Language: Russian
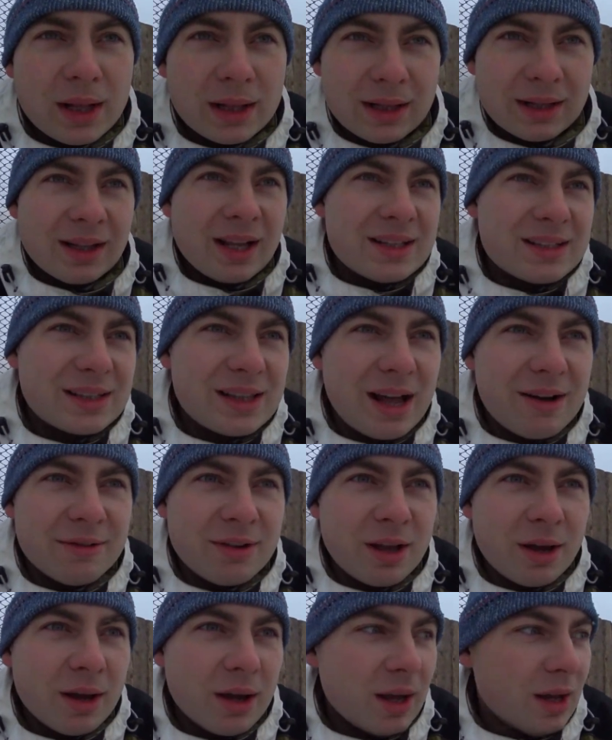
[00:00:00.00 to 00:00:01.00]
Для нас
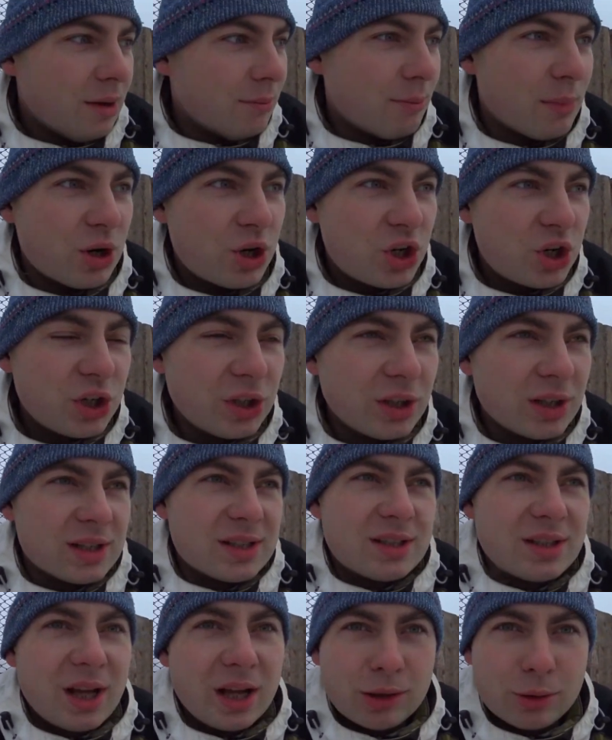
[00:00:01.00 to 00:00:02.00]
главное машина,
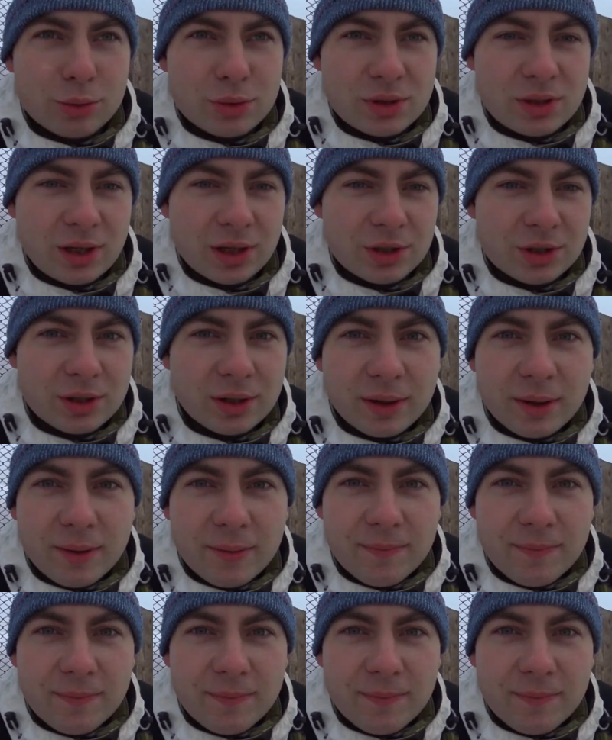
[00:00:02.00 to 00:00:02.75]
статус наш.